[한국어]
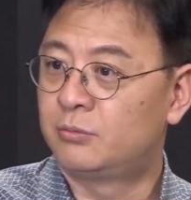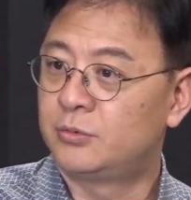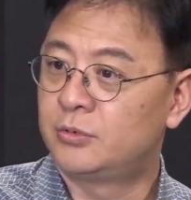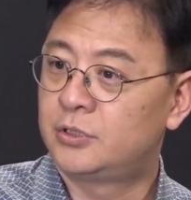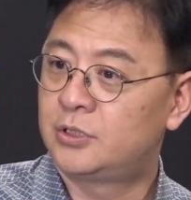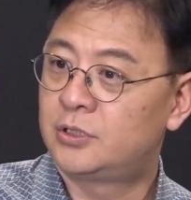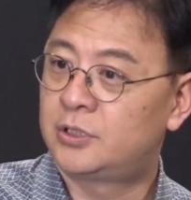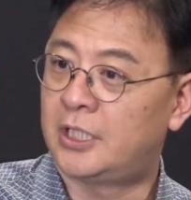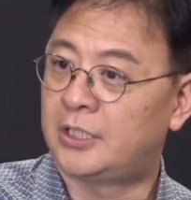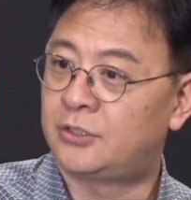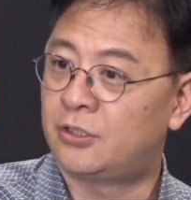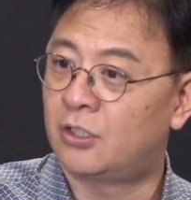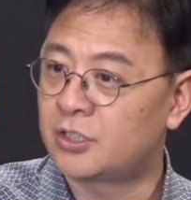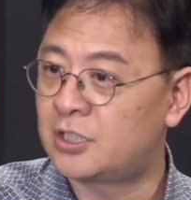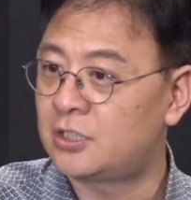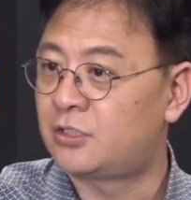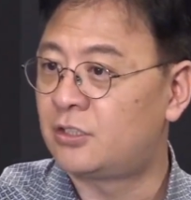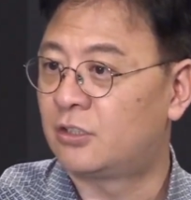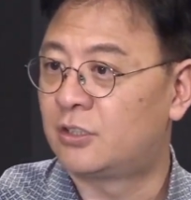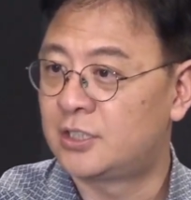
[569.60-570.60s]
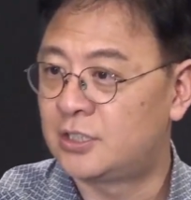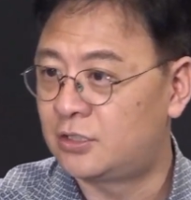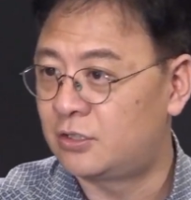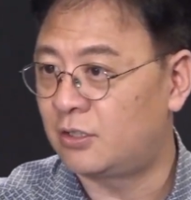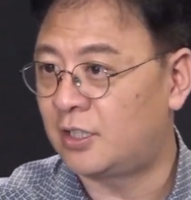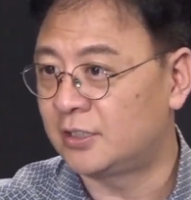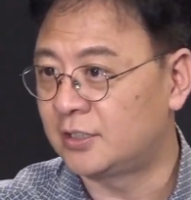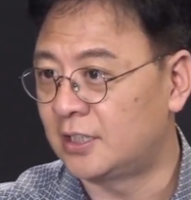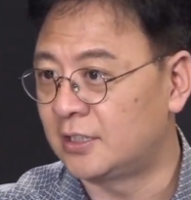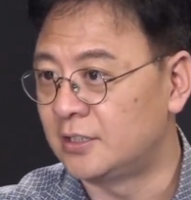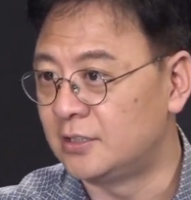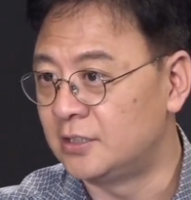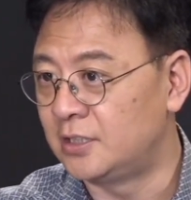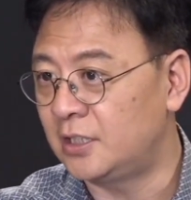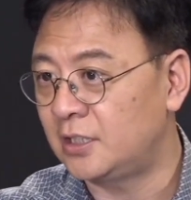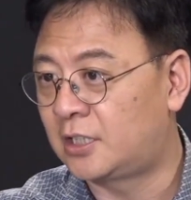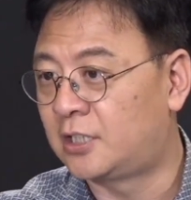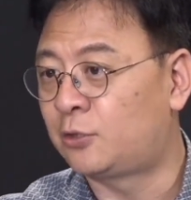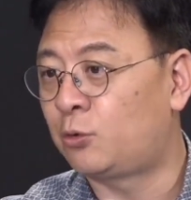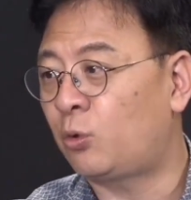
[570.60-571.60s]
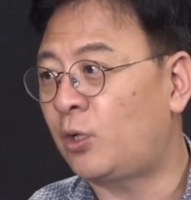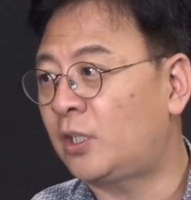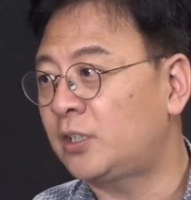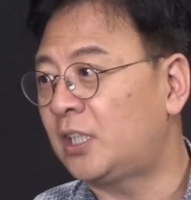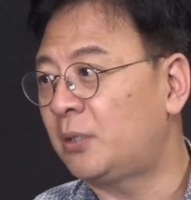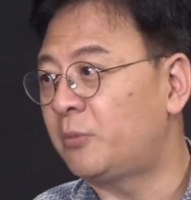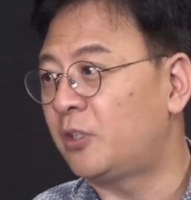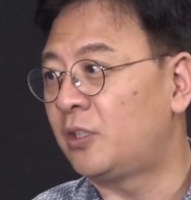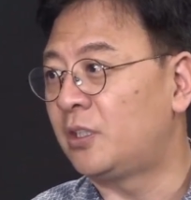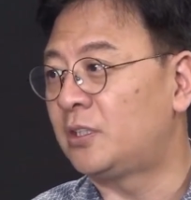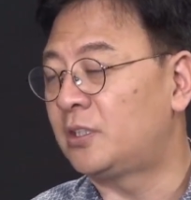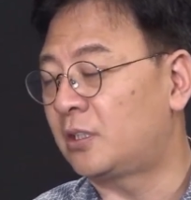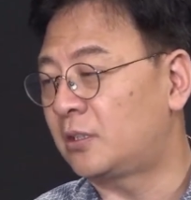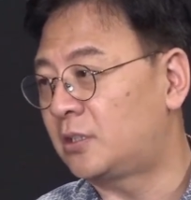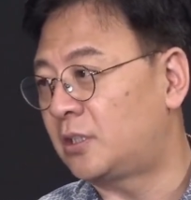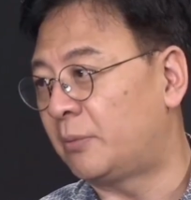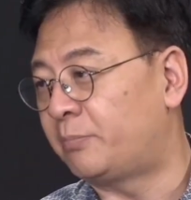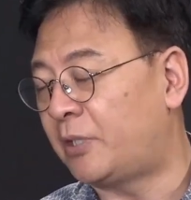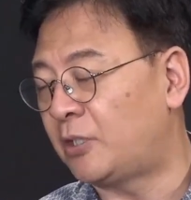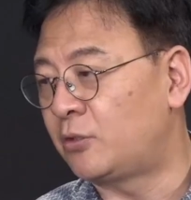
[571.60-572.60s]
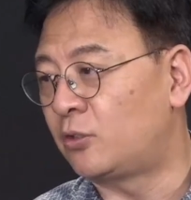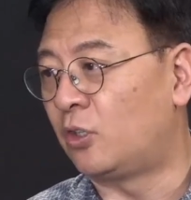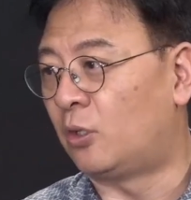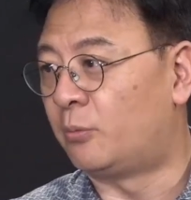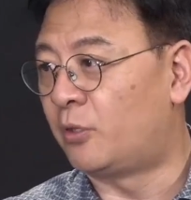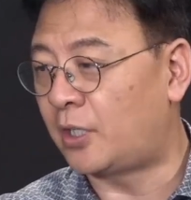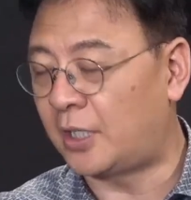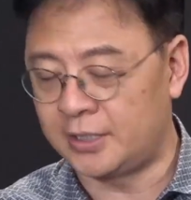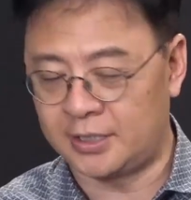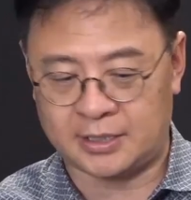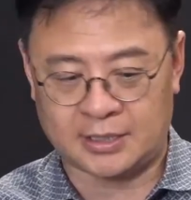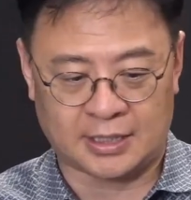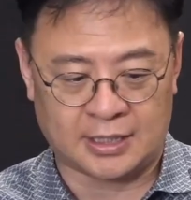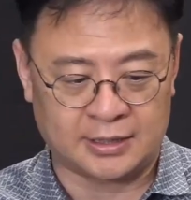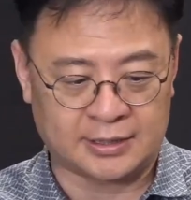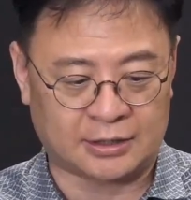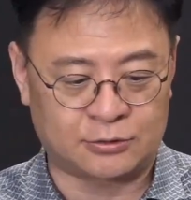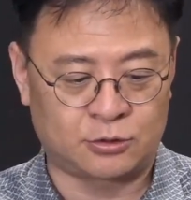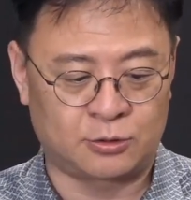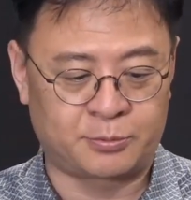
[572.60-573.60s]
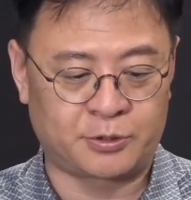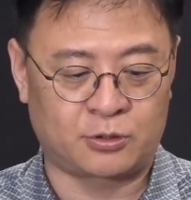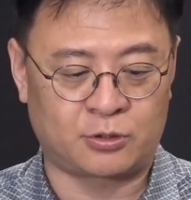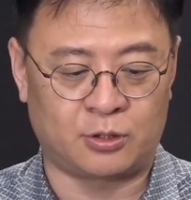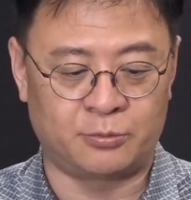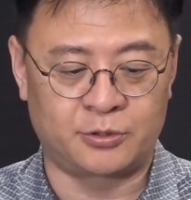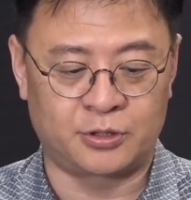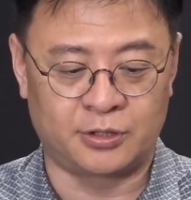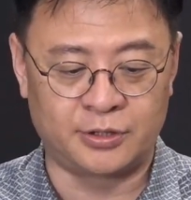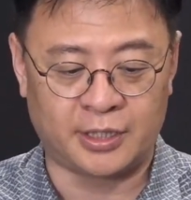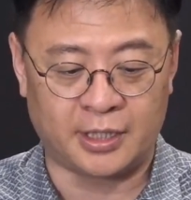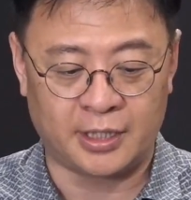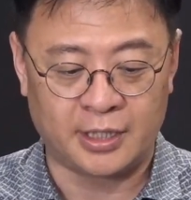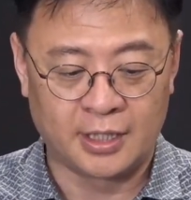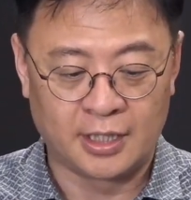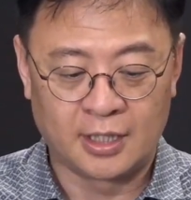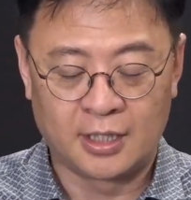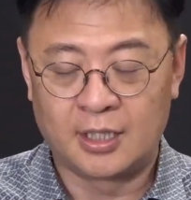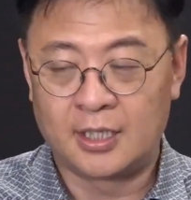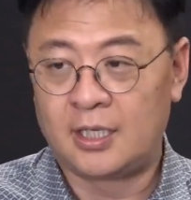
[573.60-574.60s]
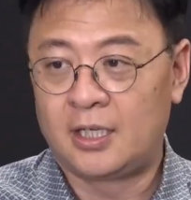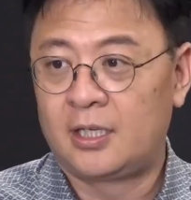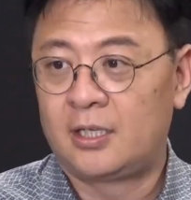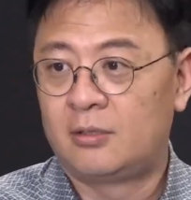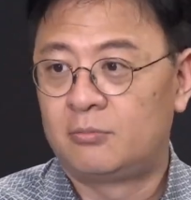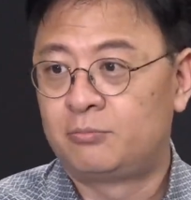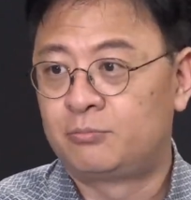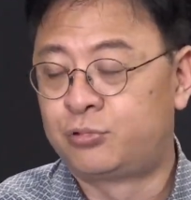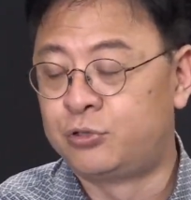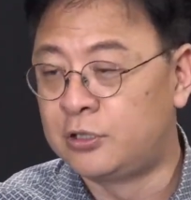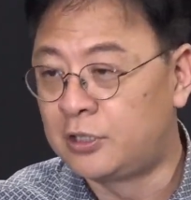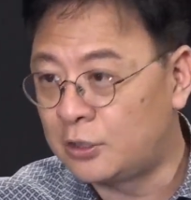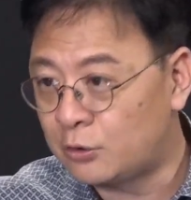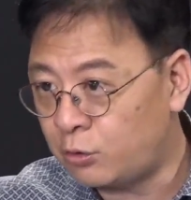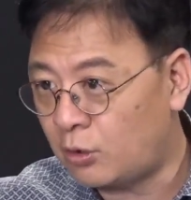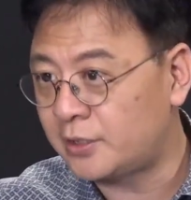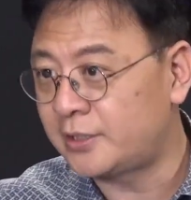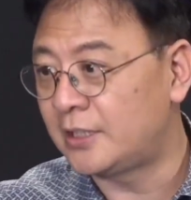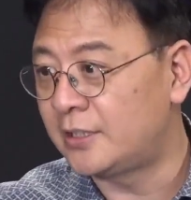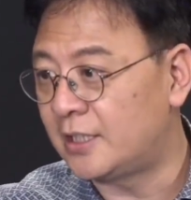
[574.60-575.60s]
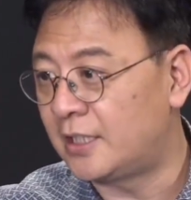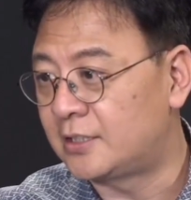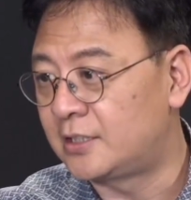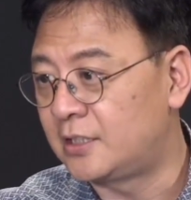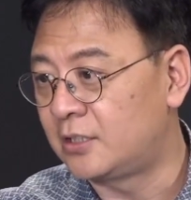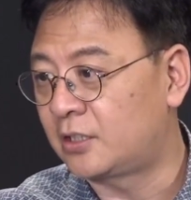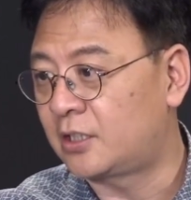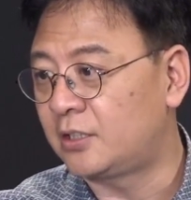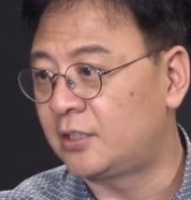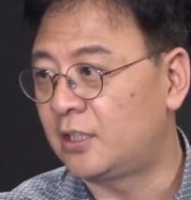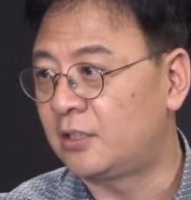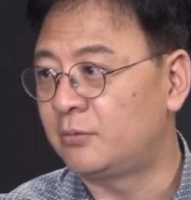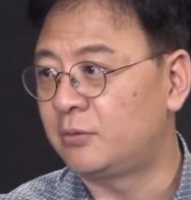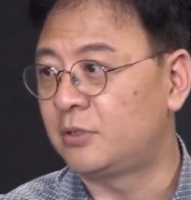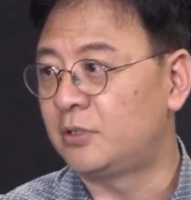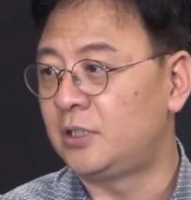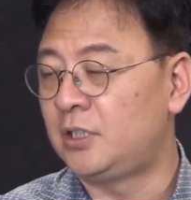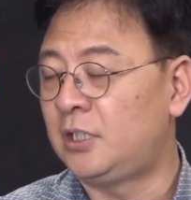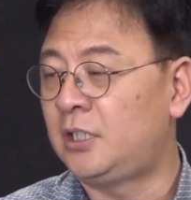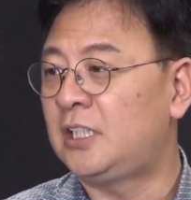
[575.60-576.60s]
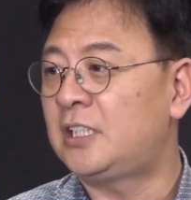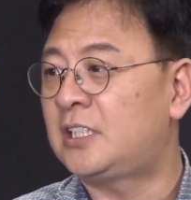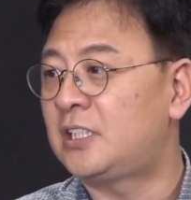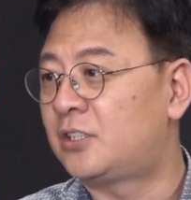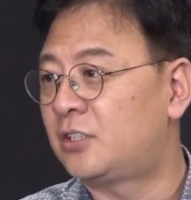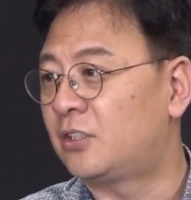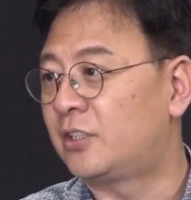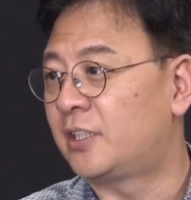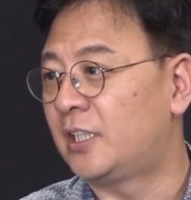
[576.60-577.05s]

재정 신청을 신청한다든지 기소가 되면 이제 재판으로 넘어가니까 다툴 필요가 없는 건데 불기소가 된다 할지 이렇게 되면 이의 신청을 해야